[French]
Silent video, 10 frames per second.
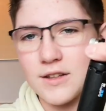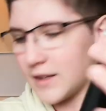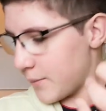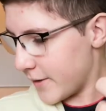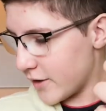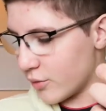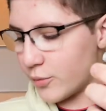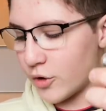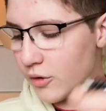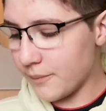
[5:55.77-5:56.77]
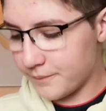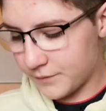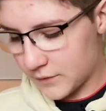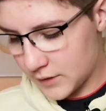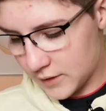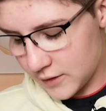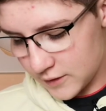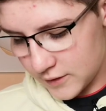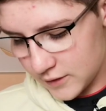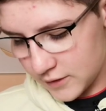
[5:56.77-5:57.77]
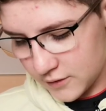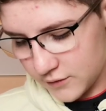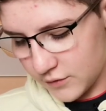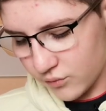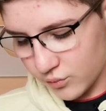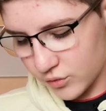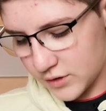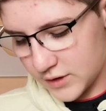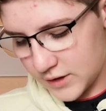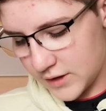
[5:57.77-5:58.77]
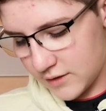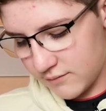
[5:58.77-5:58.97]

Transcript: c'est un trépied GoPro. Je vais vous montrer.